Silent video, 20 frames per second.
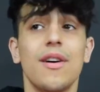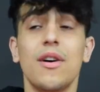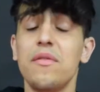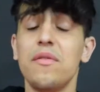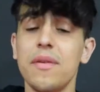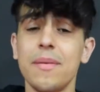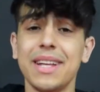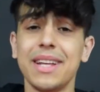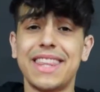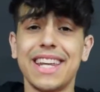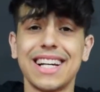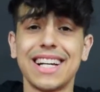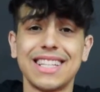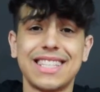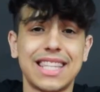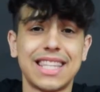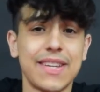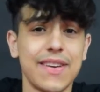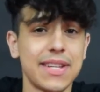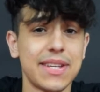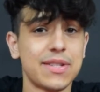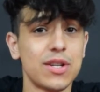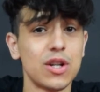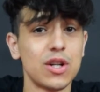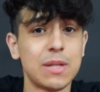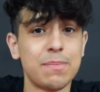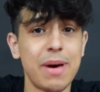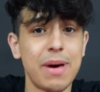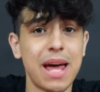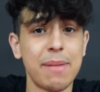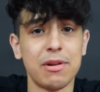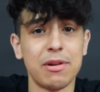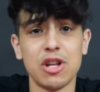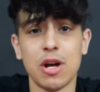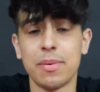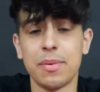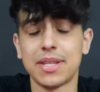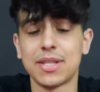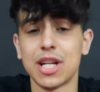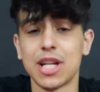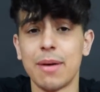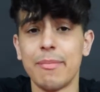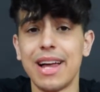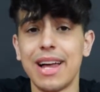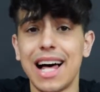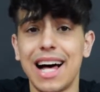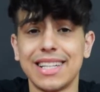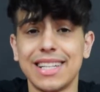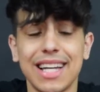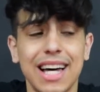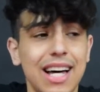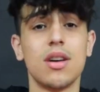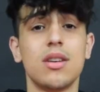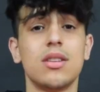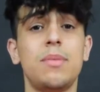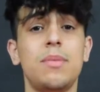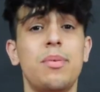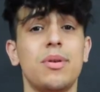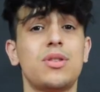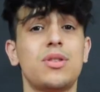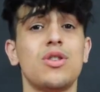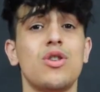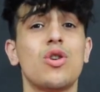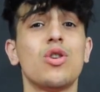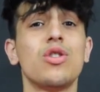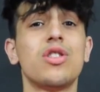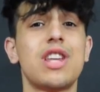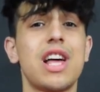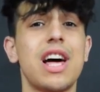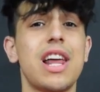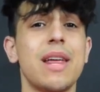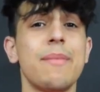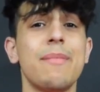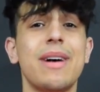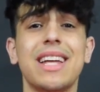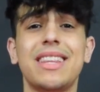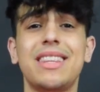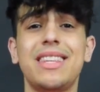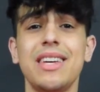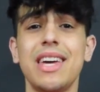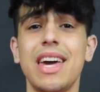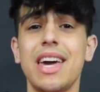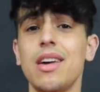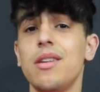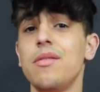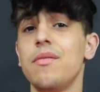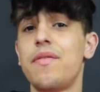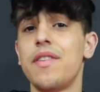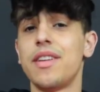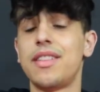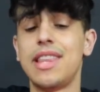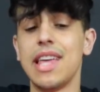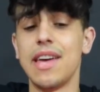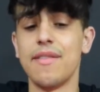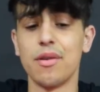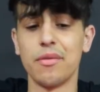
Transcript: Ovviamente ragazzi attraverso lo sperma di una persona malata si possono contrarre malattie infettive